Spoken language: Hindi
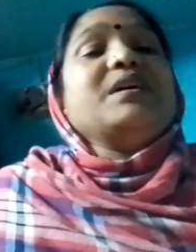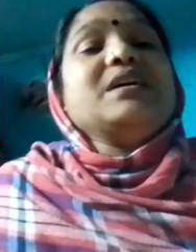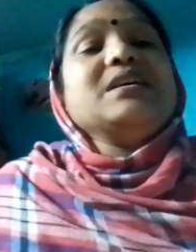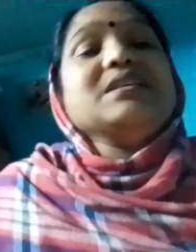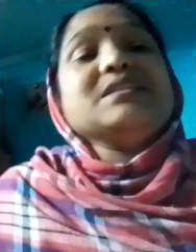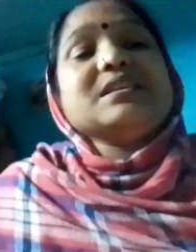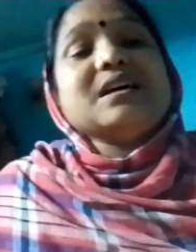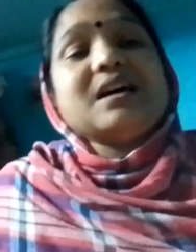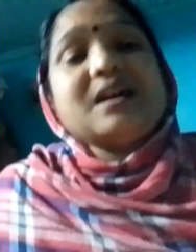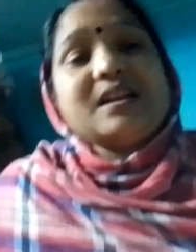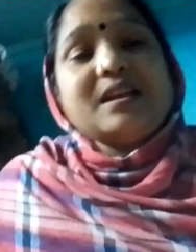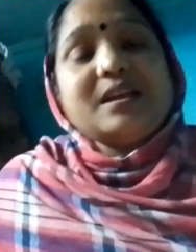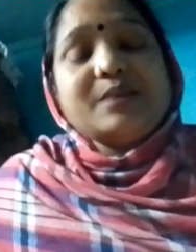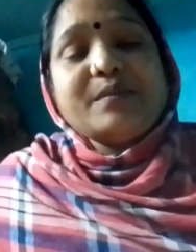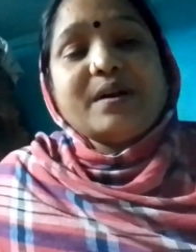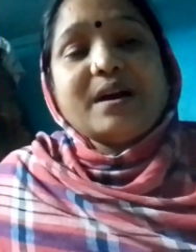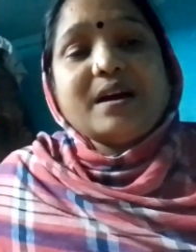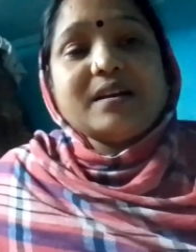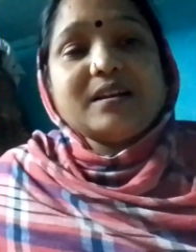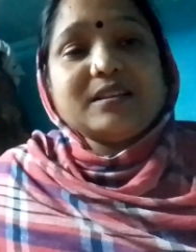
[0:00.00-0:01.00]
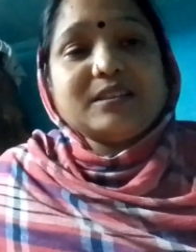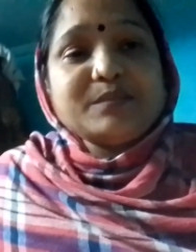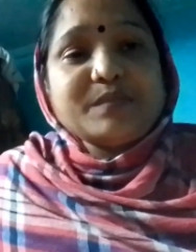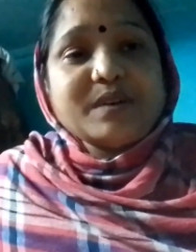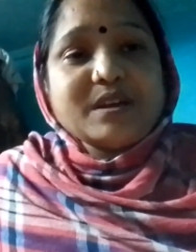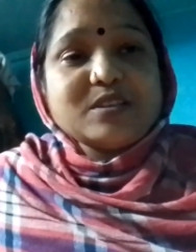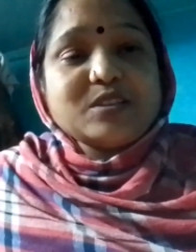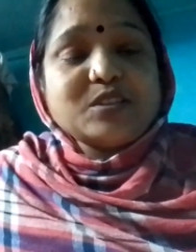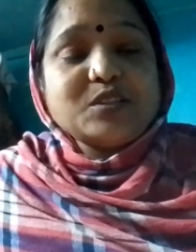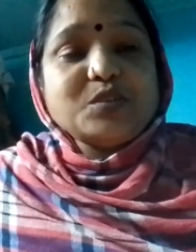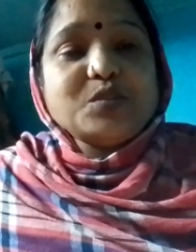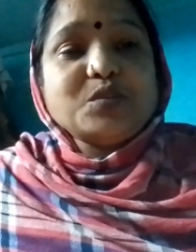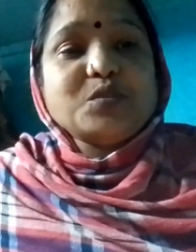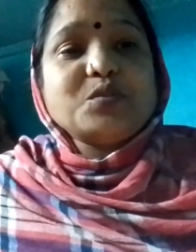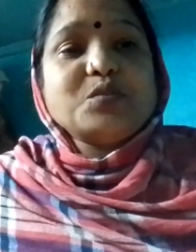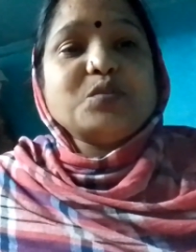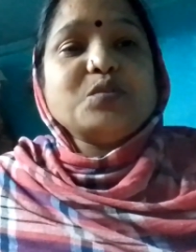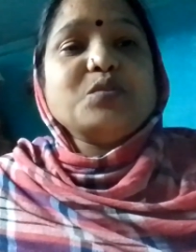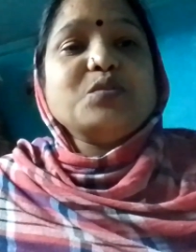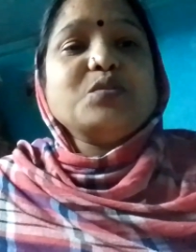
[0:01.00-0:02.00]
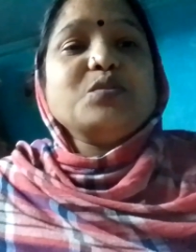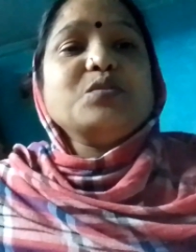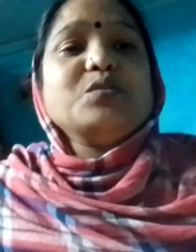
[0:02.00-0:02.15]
मैं सारे भारतवासियों को